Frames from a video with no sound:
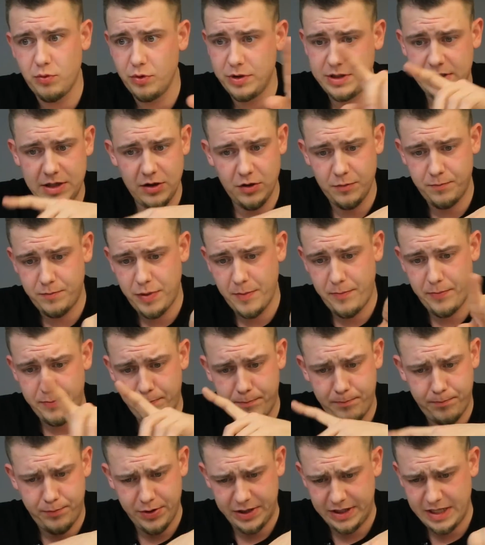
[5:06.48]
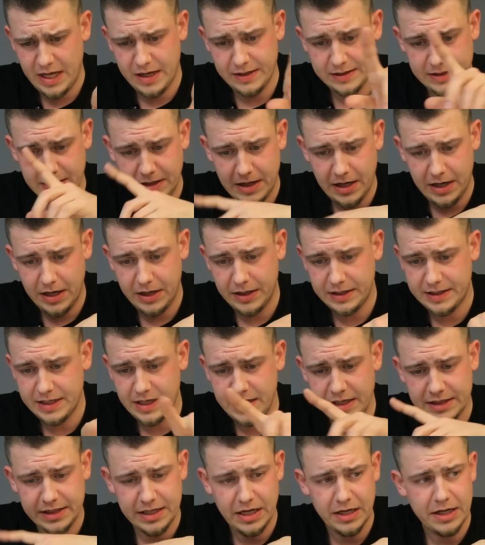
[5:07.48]
То есть я вот пытался, как говорится,
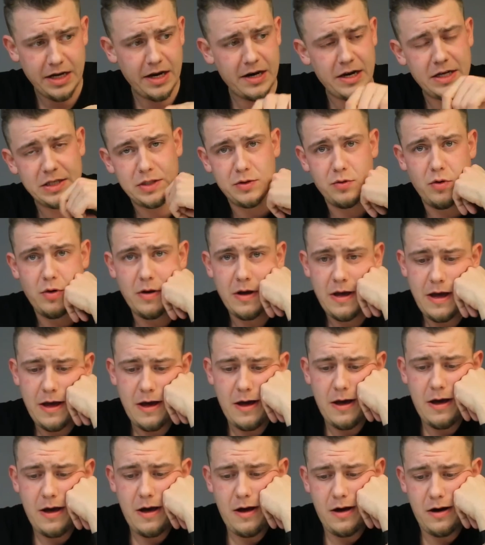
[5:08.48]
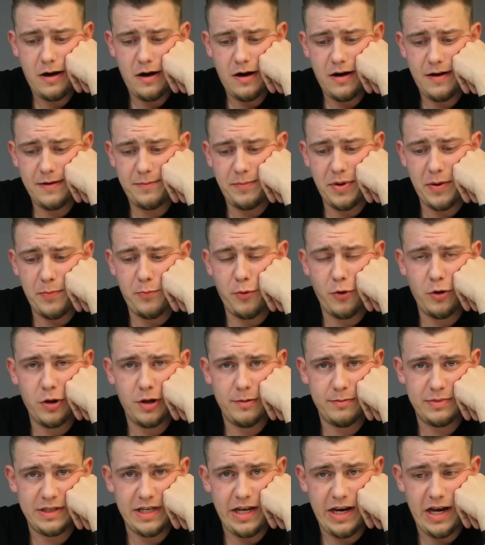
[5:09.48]
несколько раз его э, при
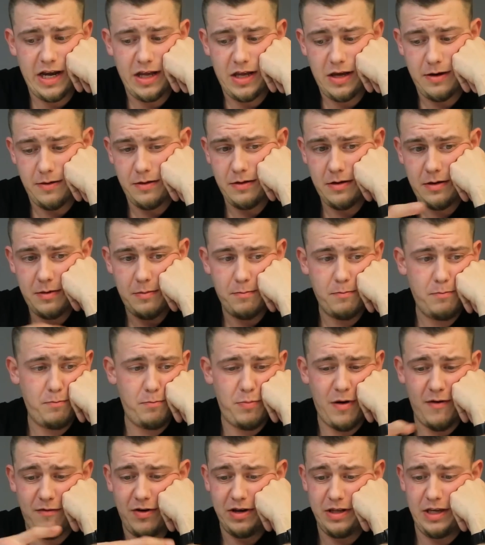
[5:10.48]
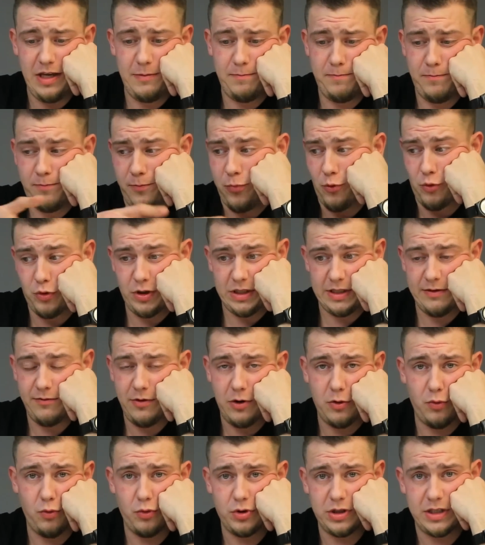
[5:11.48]
полном заряде поводить просто
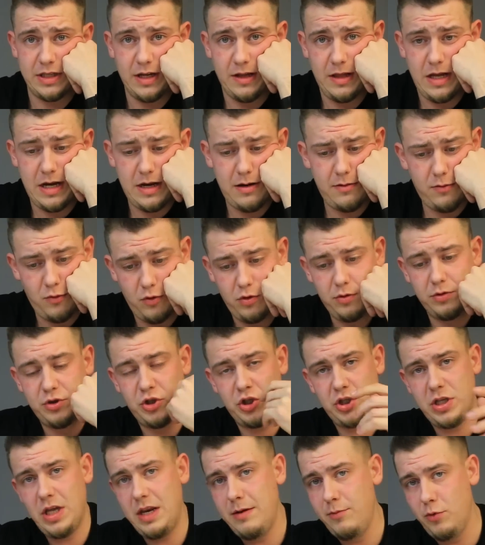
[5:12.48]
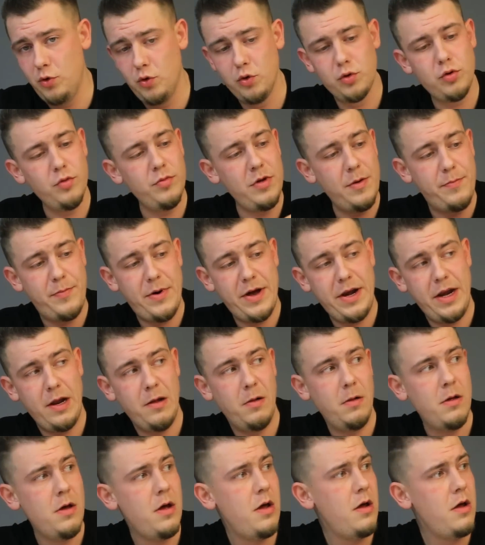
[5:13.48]
вокруг стола. Он 4 минуты у меня
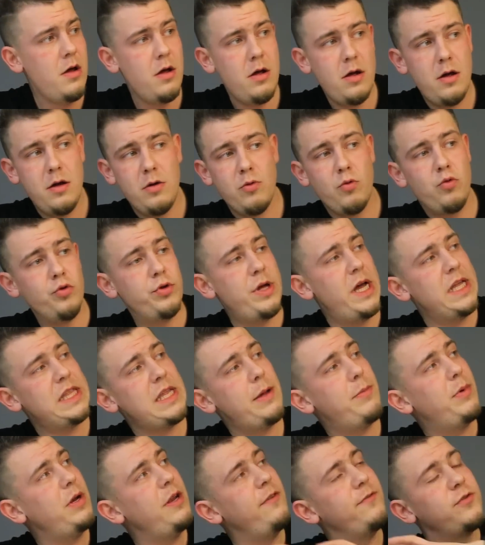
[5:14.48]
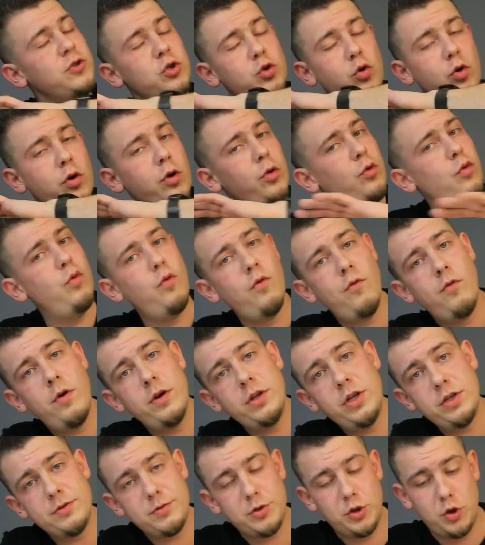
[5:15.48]
парил. Куда-то, блин, в сторону
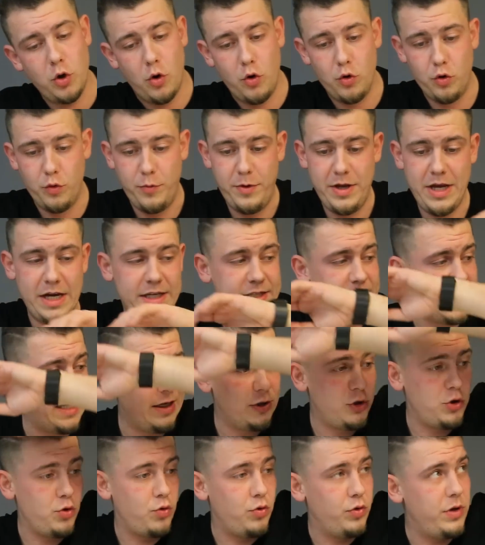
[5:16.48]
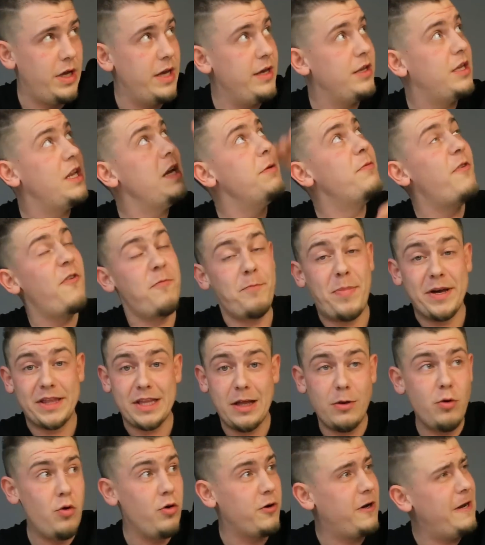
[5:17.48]
уводишь, все, он у меня сразу же куда-нибудь либо в
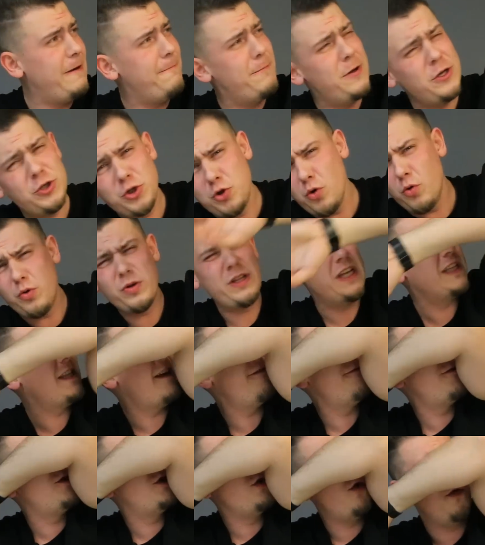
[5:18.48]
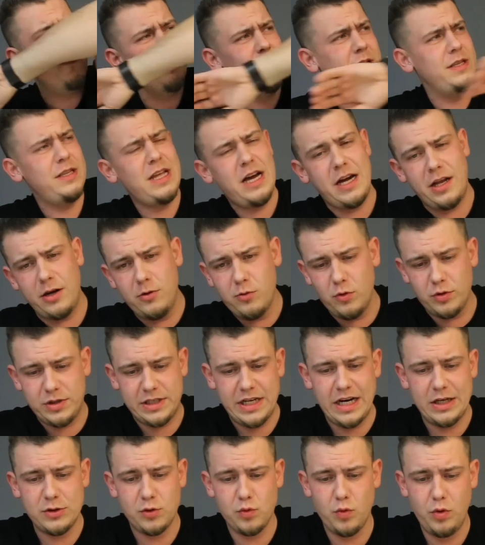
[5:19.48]
потолок, либо еще куда-то, все, у меня нахрен он
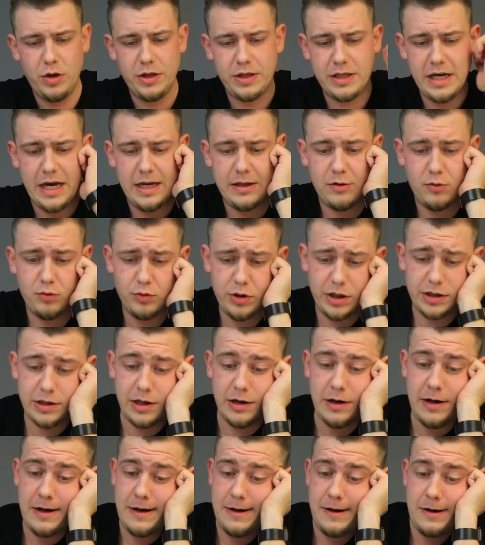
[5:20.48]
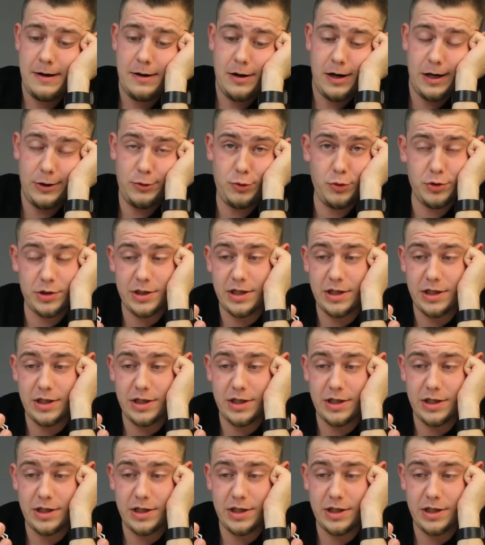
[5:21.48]
сразу улетает куда-то. Хочу